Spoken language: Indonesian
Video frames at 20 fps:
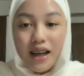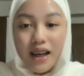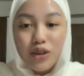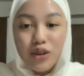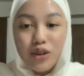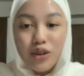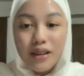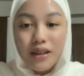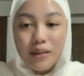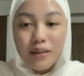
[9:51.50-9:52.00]

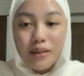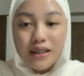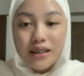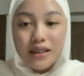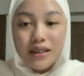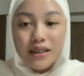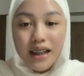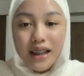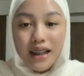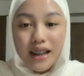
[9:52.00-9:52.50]
itu ma
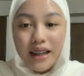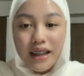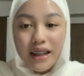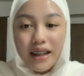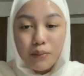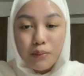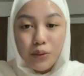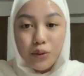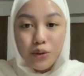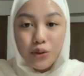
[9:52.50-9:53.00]
masih
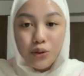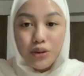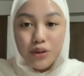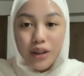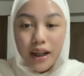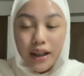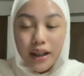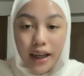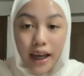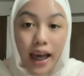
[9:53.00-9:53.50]
kelihatan
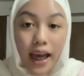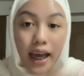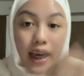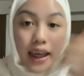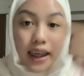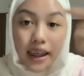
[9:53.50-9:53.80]
beruntusannya